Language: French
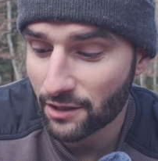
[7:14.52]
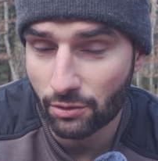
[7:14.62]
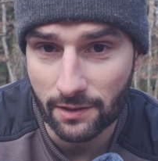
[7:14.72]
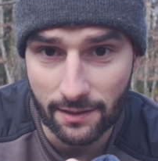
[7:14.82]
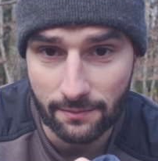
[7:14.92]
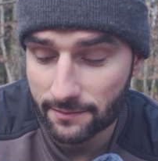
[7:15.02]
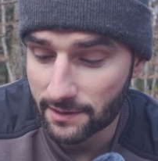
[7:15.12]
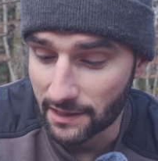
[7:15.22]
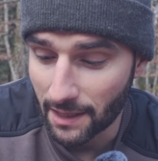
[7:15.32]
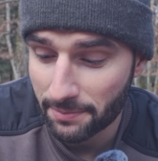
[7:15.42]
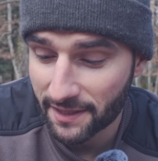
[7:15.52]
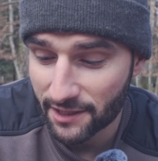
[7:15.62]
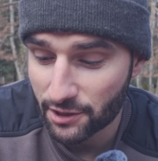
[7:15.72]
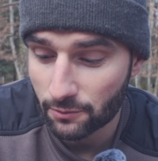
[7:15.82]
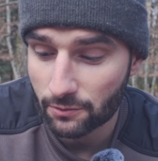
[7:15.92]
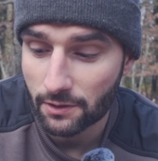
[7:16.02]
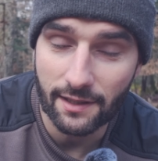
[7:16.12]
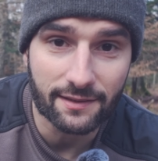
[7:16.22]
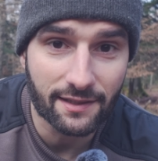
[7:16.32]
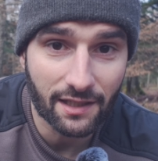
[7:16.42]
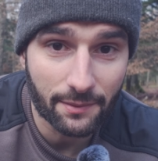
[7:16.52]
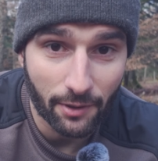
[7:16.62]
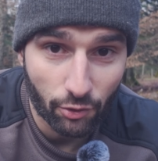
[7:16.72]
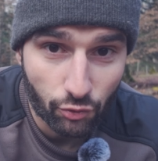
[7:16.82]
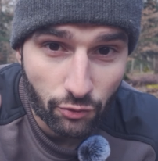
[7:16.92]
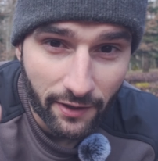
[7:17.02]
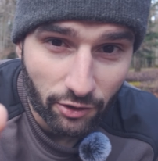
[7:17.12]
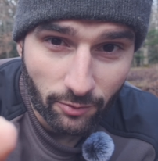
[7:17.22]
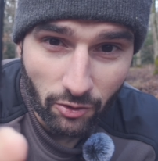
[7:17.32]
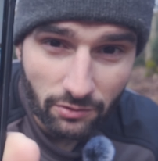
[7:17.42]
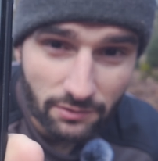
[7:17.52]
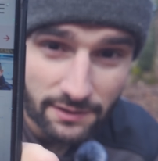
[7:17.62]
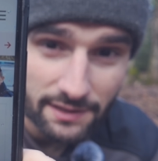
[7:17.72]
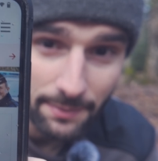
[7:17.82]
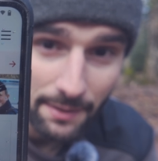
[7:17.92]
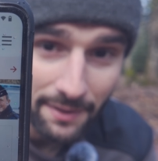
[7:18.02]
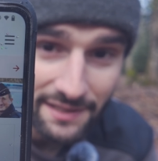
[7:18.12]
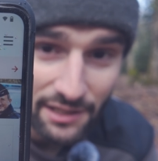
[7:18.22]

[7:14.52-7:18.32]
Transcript: Sécurité. C'est une application qui a été créée par le gouvernement s'appelle Ma